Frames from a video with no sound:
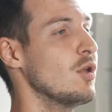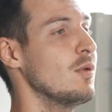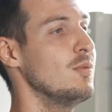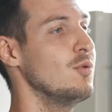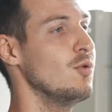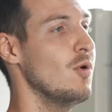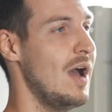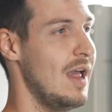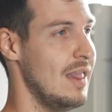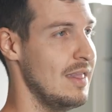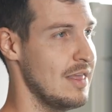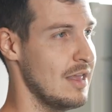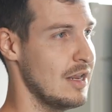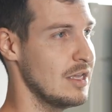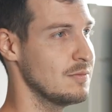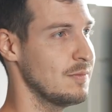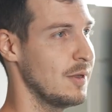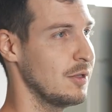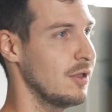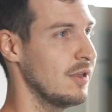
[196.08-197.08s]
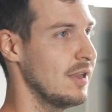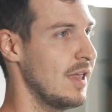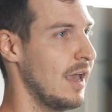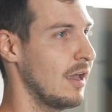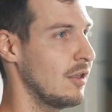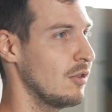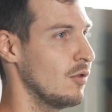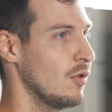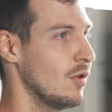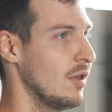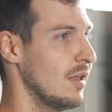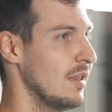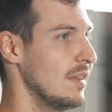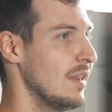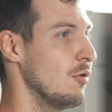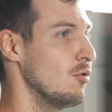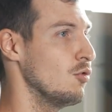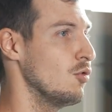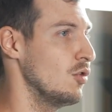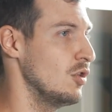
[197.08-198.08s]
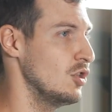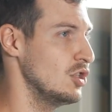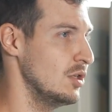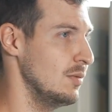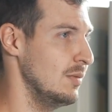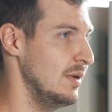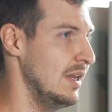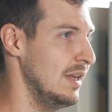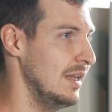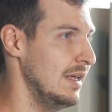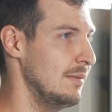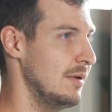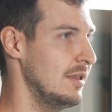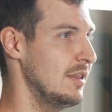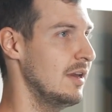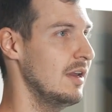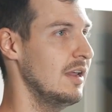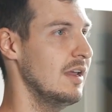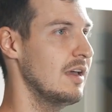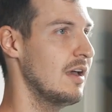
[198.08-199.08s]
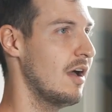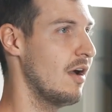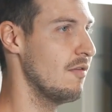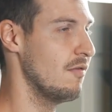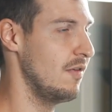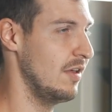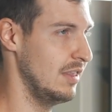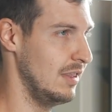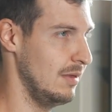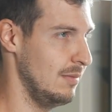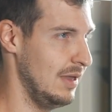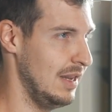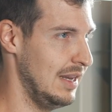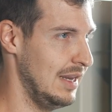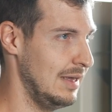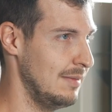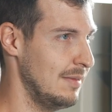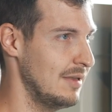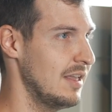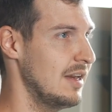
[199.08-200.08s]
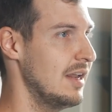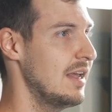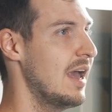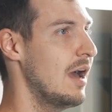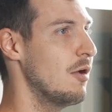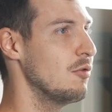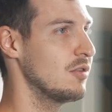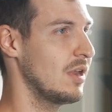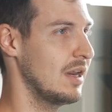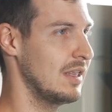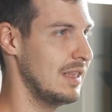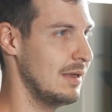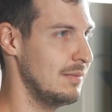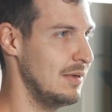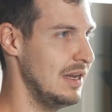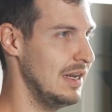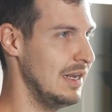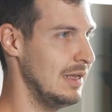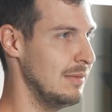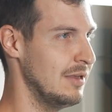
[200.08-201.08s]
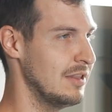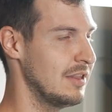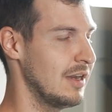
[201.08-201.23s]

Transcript: più alti rispetto ad Acton, da un 12 mm a un 20 mm a un 30 mm.